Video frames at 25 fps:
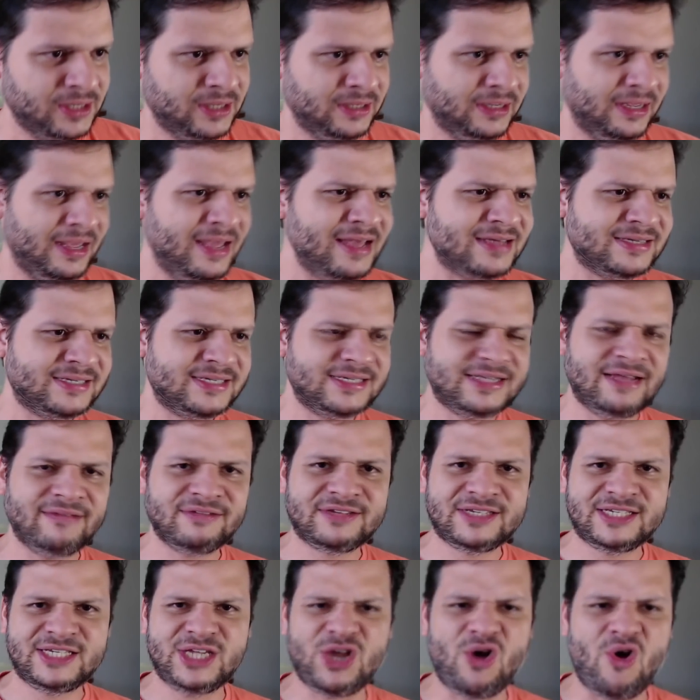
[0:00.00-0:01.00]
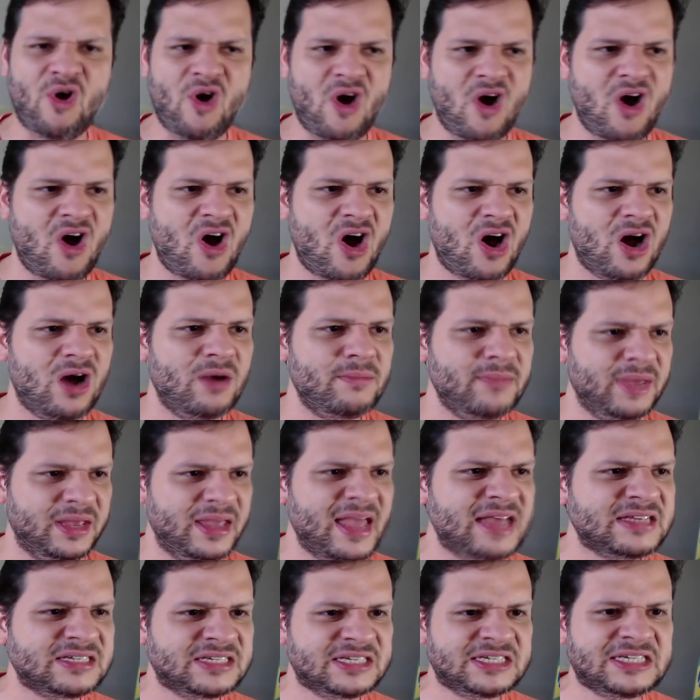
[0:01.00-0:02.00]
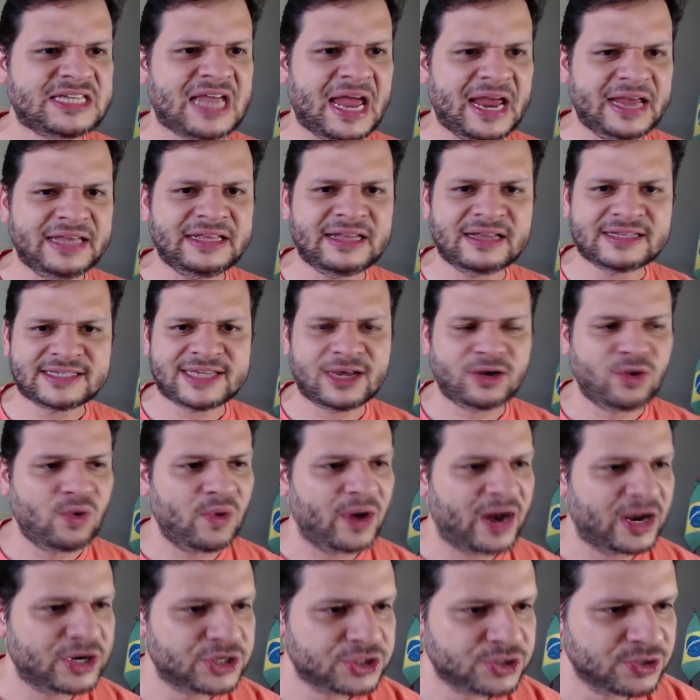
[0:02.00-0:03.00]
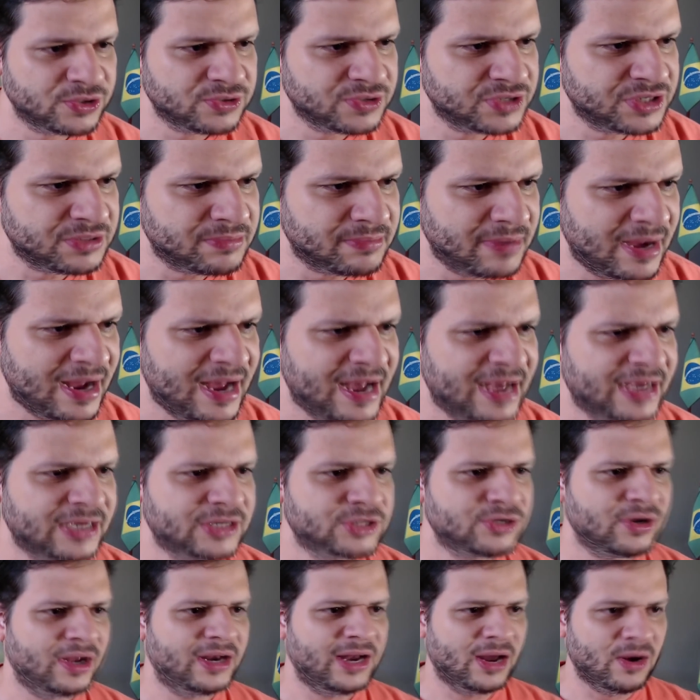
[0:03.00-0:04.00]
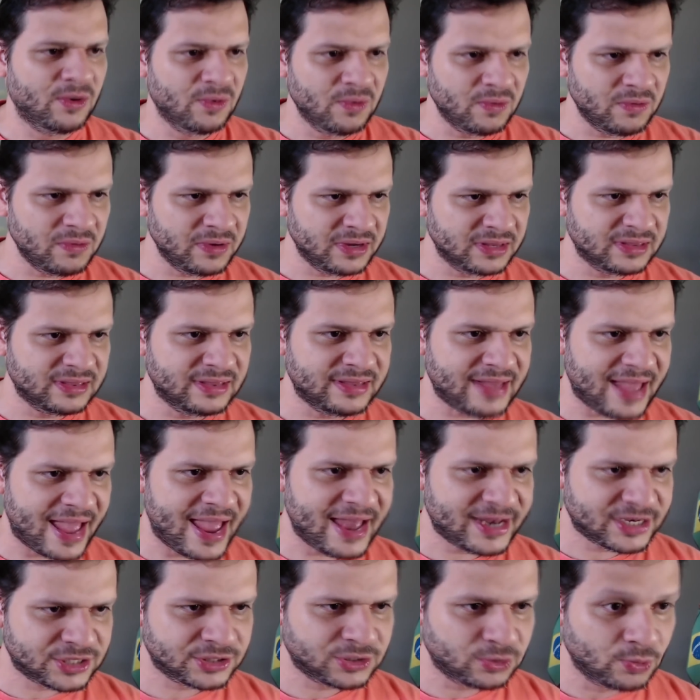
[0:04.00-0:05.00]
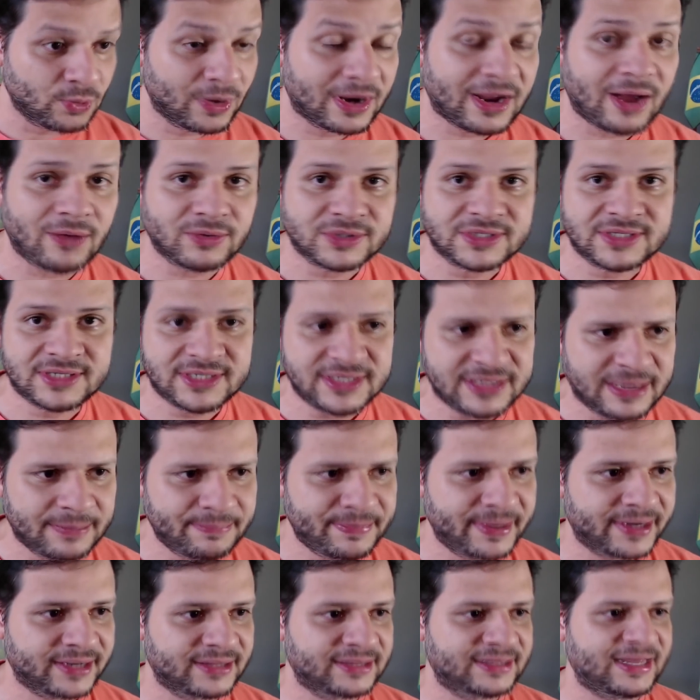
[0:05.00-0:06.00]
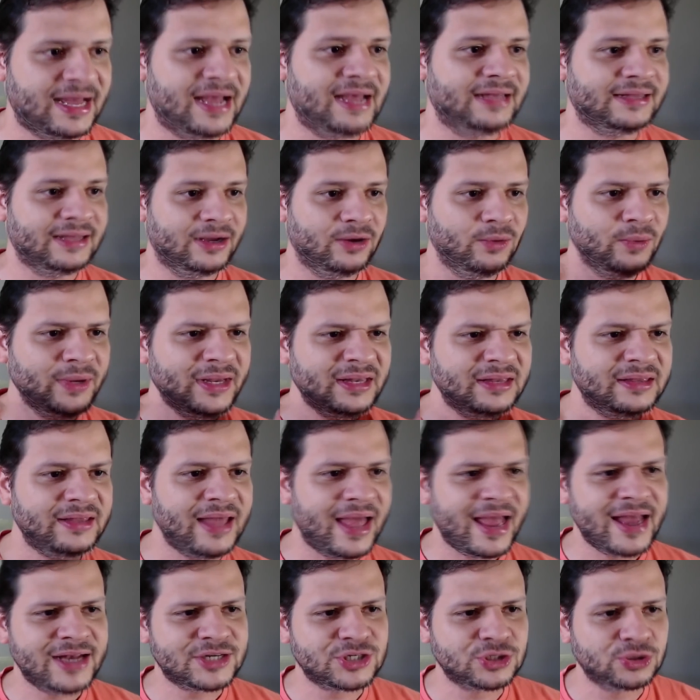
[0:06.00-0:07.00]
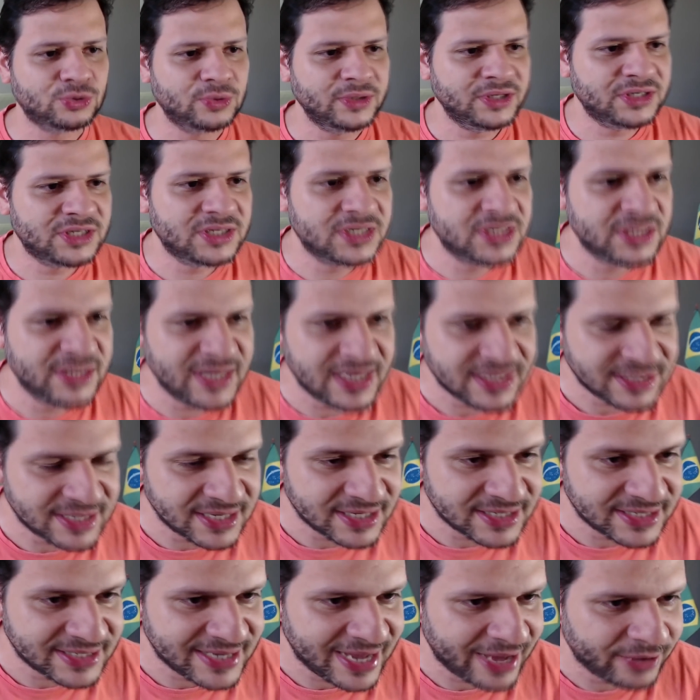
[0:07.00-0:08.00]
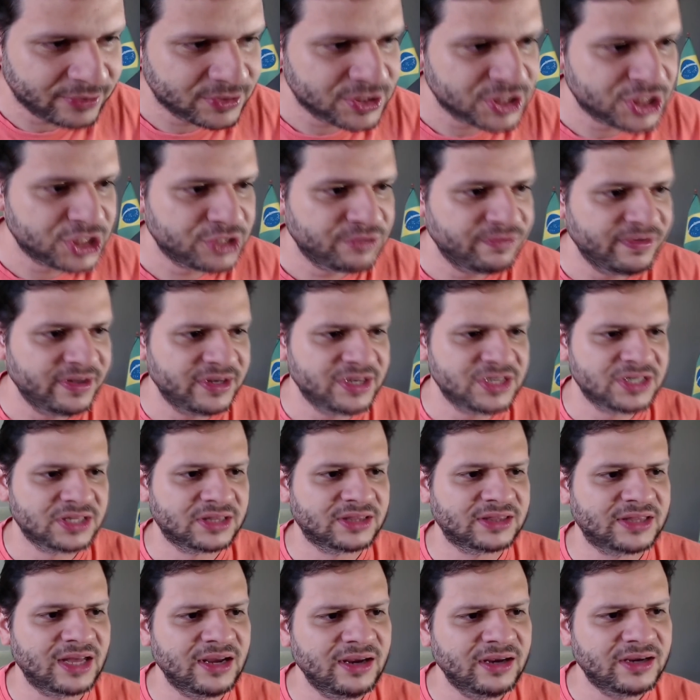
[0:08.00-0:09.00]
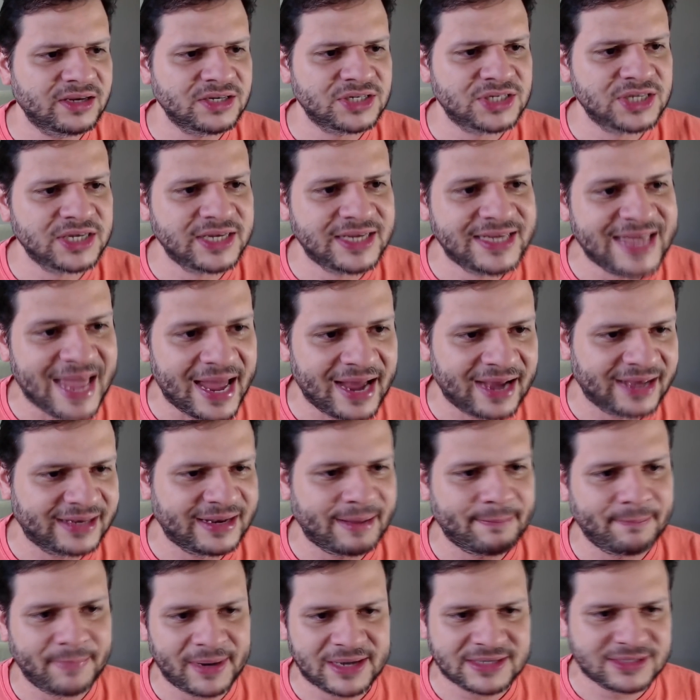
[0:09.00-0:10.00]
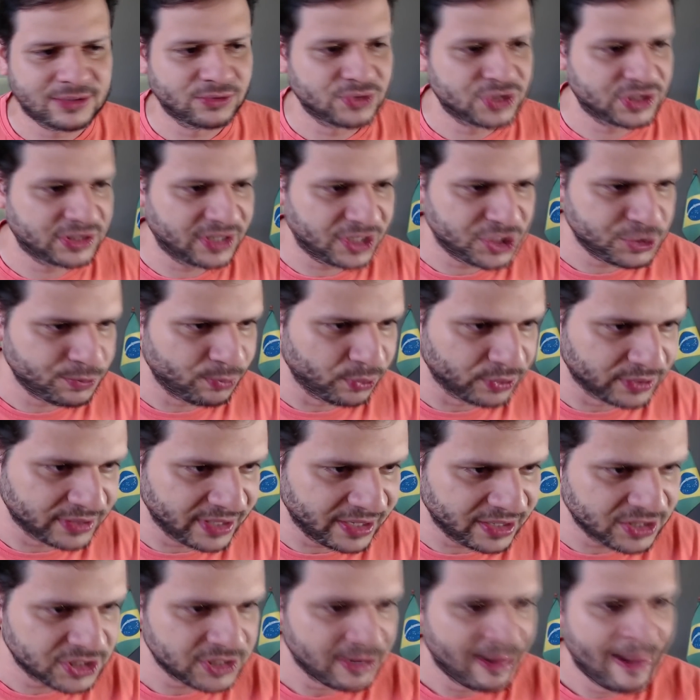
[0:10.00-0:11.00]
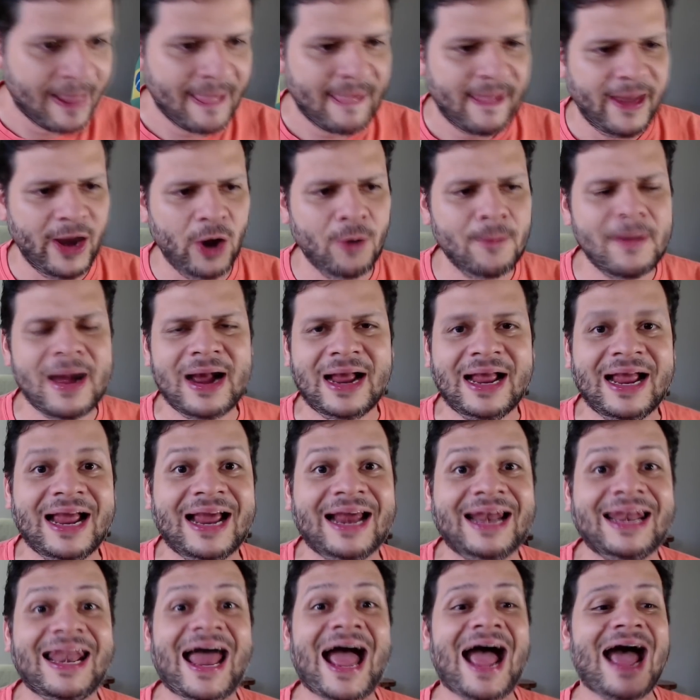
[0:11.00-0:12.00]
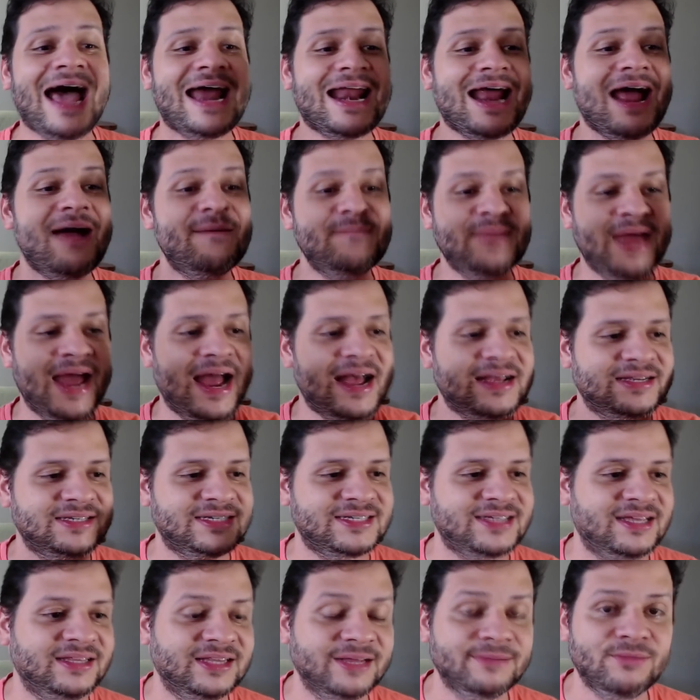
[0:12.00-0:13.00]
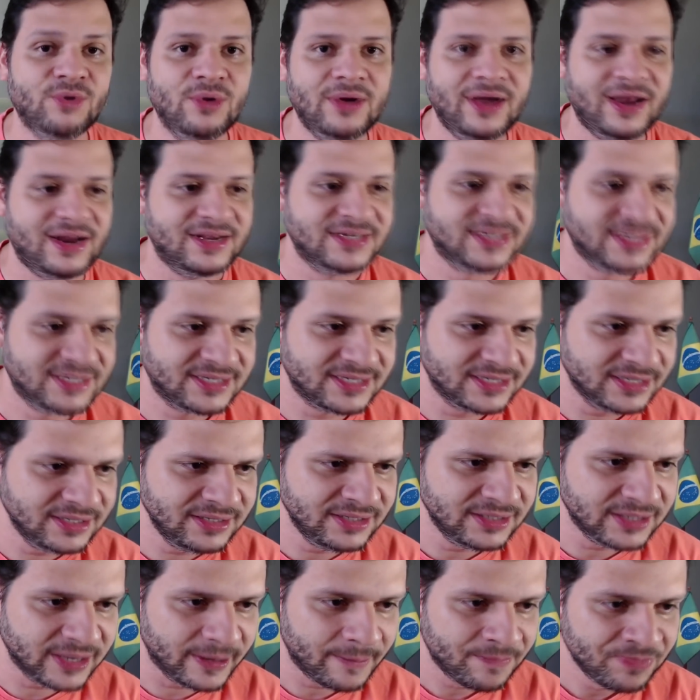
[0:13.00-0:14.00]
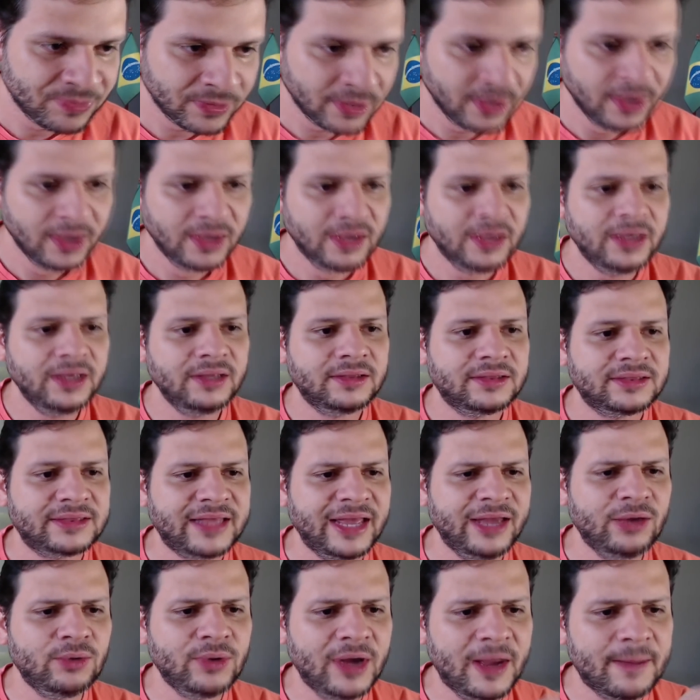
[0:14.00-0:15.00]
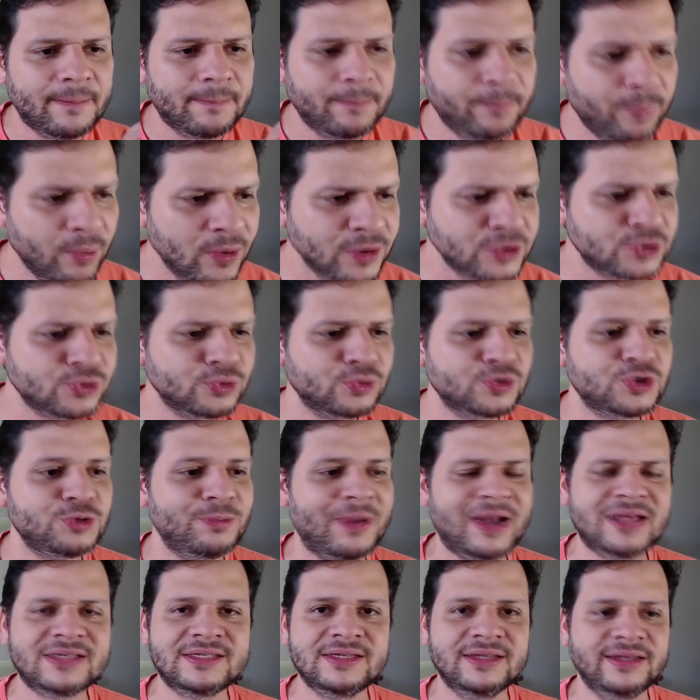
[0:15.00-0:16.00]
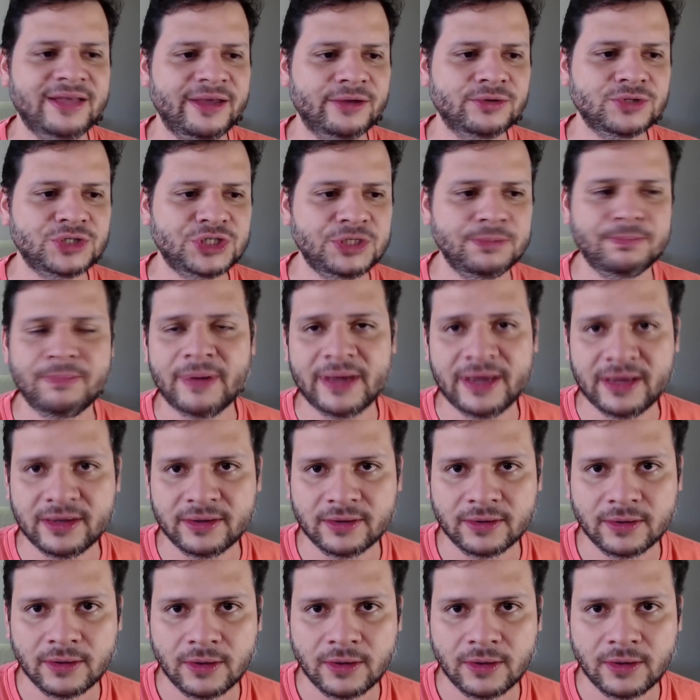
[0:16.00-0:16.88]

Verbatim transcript: Esse deve ser homem, esse aí deve ser corajoso demais. Olha, o inédito, calcinha apertada, o inédito e desnecessário desfile de tanques de guerra na Praça dos Três Poderes é uma clara ameaça à democracia e tem o repúdio dos brasileiros de bem.